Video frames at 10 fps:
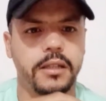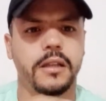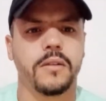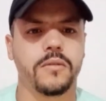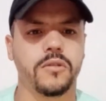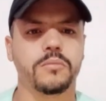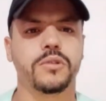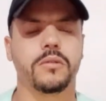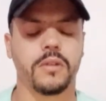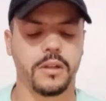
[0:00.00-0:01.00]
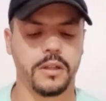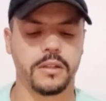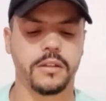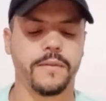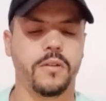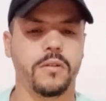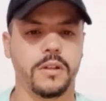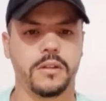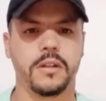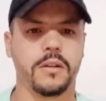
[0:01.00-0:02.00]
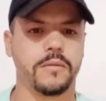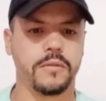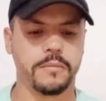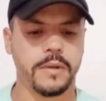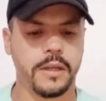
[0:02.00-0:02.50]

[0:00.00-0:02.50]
ديالكم شكرا على التفاعلات ديالكم